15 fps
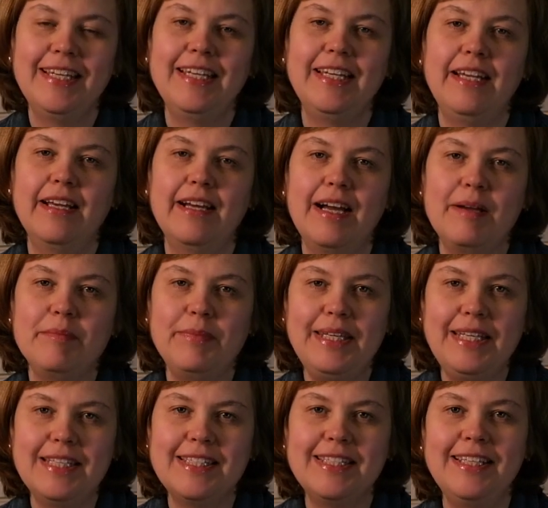или
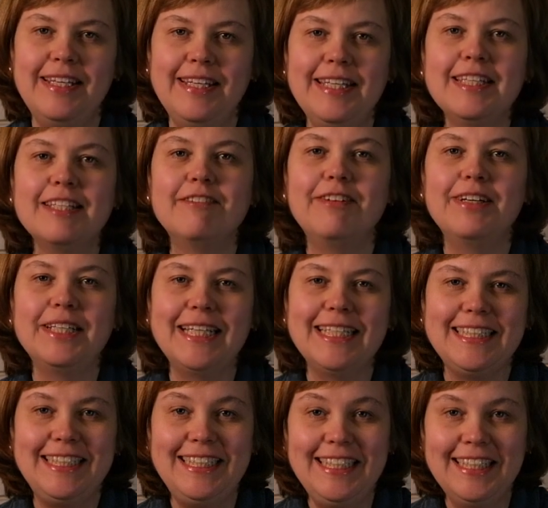амицы лингве
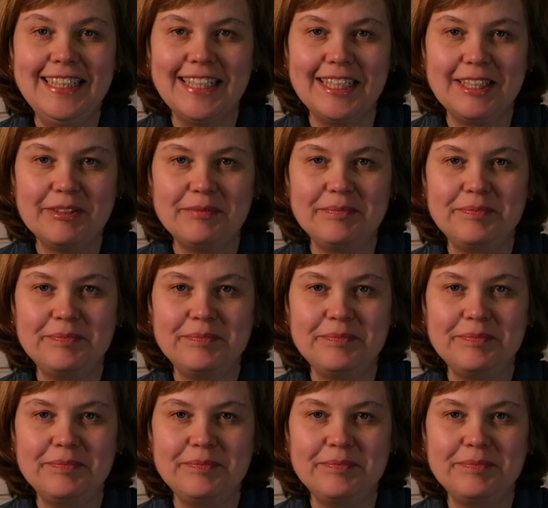латины.